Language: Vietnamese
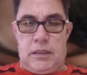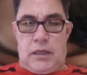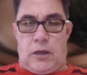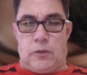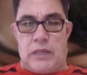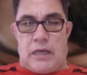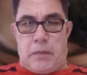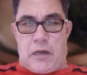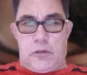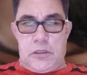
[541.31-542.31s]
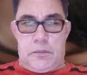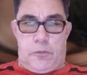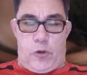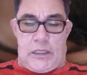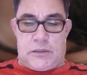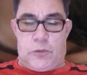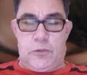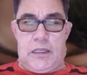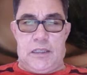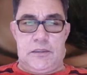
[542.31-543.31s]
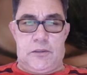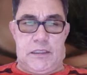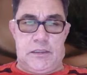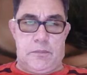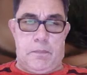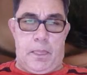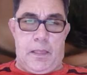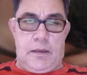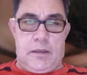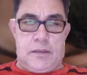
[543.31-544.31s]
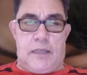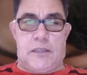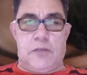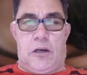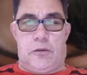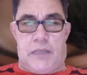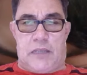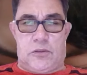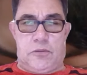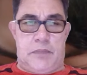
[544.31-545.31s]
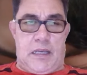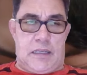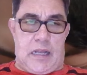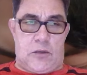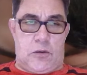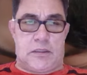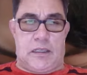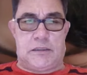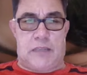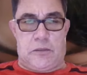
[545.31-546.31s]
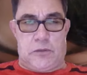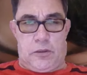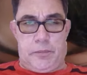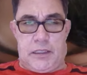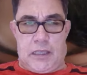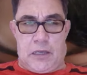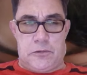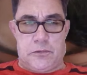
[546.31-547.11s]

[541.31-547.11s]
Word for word: Hầu gia bảo ôm buyền thủ lễ nói. Vậy tiểu hầu và tôn giá đã có thể trao đổi với nhau.